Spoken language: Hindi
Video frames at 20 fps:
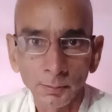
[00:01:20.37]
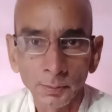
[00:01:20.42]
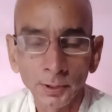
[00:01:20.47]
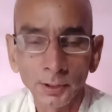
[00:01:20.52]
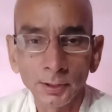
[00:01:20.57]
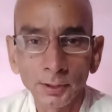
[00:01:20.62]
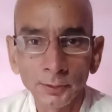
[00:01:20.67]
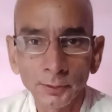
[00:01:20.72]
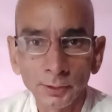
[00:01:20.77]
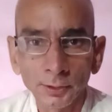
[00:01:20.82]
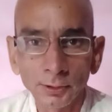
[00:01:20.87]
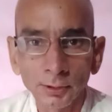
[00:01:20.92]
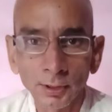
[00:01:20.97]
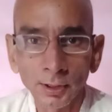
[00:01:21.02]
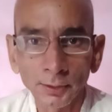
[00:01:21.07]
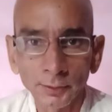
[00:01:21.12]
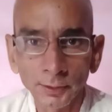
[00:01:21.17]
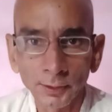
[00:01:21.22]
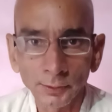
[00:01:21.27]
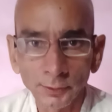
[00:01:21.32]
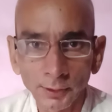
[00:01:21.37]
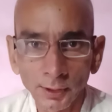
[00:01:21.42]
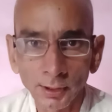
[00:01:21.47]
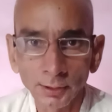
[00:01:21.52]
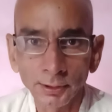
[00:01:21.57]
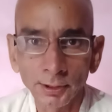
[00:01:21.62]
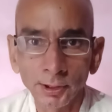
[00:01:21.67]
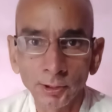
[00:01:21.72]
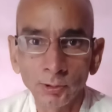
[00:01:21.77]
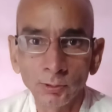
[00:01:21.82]
फिर इसी तरह से
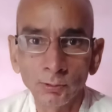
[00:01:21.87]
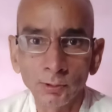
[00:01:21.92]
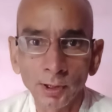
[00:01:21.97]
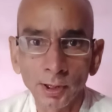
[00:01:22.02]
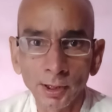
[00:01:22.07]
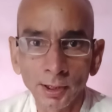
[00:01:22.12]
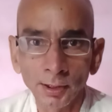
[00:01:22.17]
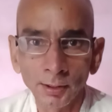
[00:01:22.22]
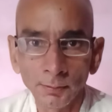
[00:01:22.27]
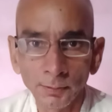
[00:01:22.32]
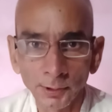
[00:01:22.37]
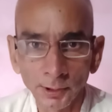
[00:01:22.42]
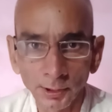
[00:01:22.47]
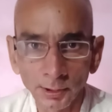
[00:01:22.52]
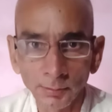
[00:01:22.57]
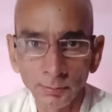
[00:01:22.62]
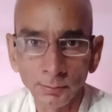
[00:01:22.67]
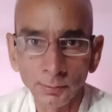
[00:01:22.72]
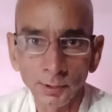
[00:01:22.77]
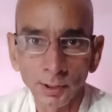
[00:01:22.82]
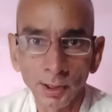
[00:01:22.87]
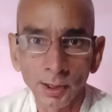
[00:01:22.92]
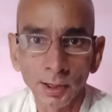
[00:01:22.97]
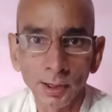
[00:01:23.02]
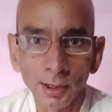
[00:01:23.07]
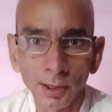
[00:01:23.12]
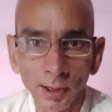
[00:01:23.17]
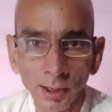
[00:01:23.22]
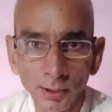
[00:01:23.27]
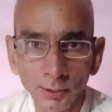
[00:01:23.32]
सहदेव गए भीम
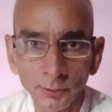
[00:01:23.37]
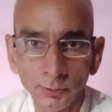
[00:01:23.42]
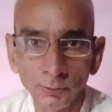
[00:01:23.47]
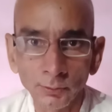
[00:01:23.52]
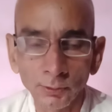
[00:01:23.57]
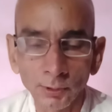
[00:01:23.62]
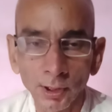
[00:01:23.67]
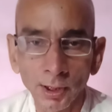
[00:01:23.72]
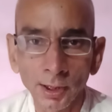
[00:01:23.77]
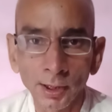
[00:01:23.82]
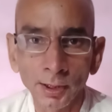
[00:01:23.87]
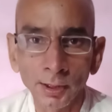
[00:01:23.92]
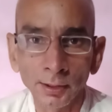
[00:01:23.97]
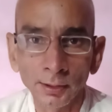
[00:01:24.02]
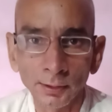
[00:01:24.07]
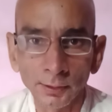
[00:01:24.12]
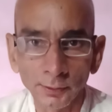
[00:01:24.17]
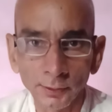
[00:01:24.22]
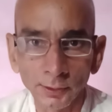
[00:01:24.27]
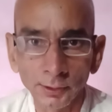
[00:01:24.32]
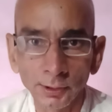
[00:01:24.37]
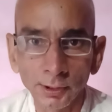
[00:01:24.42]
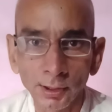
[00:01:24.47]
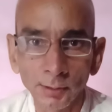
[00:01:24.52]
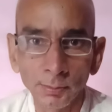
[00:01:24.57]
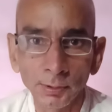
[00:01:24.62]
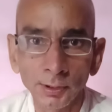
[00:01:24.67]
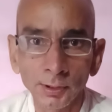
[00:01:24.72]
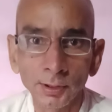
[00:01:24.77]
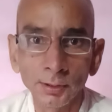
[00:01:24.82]
गए अर्जुन गए किसी ने
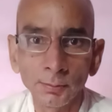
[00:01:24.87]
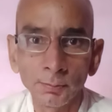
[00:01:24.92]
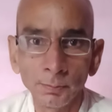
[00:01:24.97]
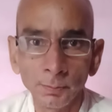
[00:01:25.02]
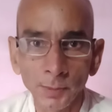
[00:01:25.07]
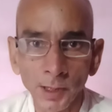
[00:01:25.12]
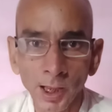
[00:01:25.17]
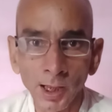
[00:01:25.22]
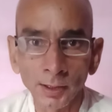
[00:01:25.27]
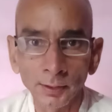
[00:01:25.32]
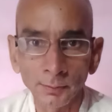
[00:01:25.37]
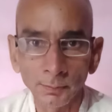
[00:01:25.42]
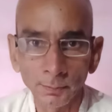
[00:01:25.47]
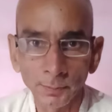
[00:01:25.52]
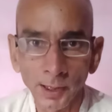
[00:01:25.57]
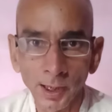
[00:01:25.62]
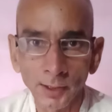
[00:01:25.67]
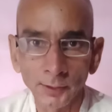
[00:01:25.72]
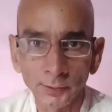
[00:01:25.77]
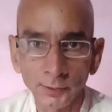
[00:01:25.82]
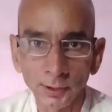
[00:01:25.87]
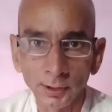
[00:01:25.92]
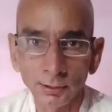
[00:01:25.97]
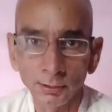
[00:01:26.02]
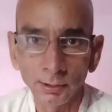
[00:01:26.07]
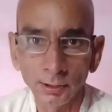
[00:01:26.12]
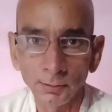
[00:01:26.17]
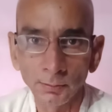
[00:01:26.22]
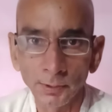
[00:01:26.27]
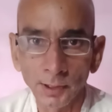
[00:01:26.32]
भी ब्यास प्यास से
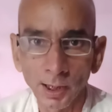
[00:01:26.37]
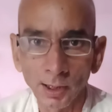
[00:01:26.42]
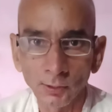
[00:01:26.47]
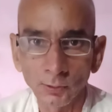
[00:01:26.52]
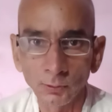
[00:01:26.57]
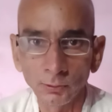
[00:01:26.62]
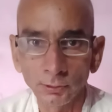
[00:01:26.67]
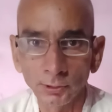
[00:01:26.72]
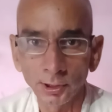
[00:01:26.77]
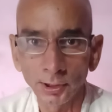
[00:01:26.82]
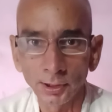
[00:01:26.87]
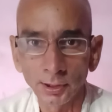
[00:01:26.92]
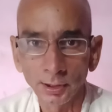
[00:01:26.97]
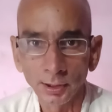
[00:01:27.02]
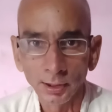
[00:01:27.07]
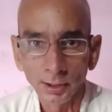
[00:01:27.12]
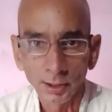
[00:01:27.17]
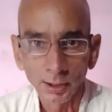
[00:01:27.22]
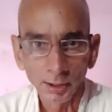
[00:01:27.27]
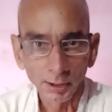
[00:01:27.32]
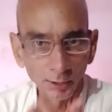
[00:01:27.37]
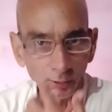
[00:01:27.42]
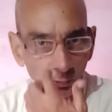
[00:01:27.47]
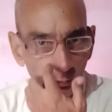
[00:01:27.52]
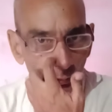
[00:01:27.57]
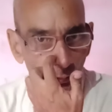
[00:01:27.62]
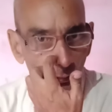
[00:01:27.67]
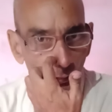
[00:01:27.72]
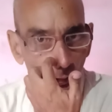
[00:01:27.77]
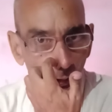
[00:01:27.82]
इतने व्याकुल थे
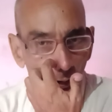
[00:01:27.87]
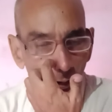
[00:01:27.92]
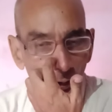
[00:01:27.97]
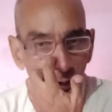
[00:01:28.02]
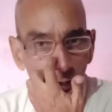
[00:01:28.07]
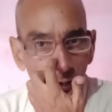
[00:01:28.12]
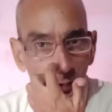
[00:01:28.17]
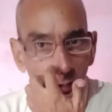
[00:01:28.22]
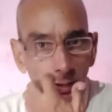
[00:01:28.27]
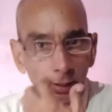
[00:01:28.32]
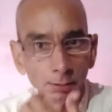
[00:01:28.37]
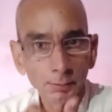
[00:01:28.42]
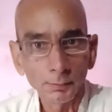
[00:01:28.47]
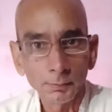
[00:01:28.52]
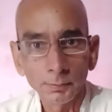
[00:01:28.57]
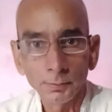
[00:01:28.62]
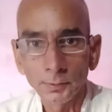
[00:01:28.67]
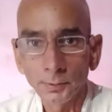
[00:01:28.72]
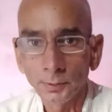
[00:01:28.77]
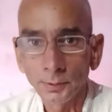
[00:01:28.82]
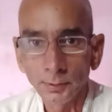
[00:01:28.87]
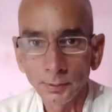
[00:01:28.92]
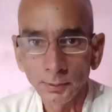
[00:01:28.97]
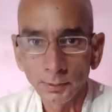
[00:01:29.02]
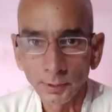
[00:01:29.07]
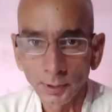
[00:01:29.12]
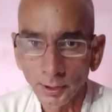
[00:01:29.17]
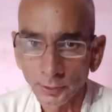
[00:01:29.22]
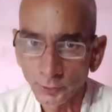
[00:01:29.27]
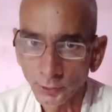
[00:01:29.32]
उन्होंने
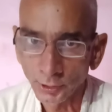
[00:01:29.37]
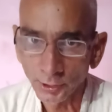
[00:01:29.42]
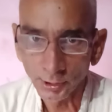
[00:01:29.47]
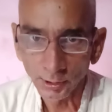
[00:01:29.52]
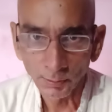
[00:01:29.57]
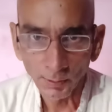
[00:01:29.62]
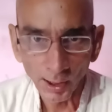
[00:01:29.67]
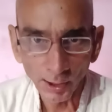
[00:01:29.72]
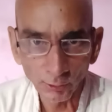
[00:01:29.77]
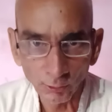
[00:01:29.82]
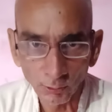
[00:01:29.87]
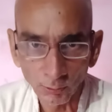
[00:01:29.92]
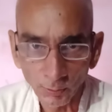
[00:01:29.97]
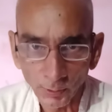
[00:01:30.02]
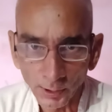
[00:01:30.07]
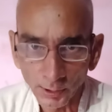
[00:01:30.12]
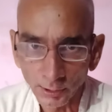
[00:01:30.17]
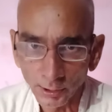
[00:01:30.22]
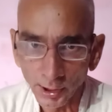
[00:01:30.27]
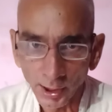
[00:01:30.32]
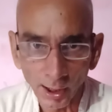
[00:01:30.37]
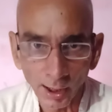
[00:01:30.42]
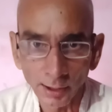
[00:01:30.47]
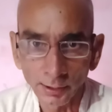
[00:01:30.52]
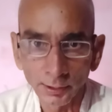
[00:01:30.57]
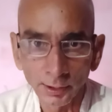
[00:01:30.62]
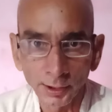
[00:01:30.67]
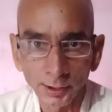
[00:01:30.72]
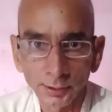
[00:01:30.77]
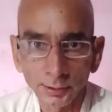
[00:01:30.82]
यक्ष की बातों पर ध्यान
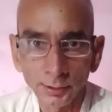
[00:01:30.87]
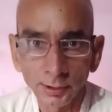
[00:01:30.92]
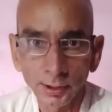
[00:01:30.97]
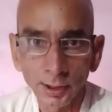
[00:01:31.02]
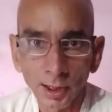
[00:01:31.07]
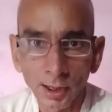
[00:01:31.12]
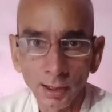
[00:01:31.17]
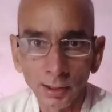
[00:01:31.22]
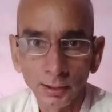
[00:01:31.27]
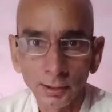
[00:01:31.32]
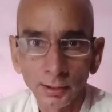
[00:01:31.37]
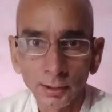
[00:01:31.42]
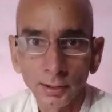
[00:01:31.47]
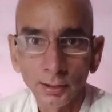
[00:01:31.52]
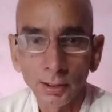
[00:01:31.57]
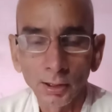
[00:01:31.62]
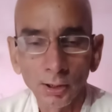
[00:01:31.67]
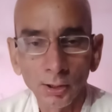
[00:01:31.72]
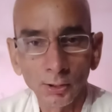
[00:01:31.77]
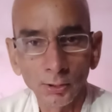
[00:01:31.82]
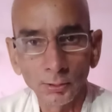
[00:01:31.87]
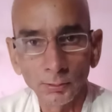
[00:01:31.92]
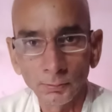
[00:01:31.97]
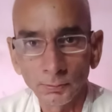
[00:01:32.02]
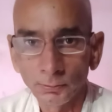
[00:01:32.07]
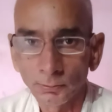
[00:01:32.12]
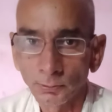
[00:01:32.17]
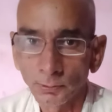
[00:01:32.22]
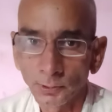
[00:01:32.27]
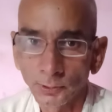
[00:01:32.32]
नहीं दिया और
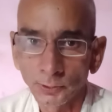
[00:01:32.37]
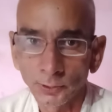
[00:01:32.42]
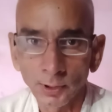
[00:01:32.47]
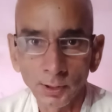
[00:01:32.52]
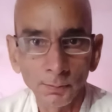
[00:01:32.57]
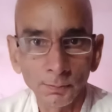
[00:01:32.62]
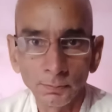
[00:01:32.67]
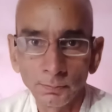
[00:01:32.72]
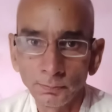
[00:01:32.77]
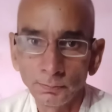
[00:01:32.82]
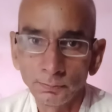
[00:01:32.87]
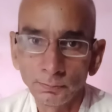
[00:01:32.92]
वो सब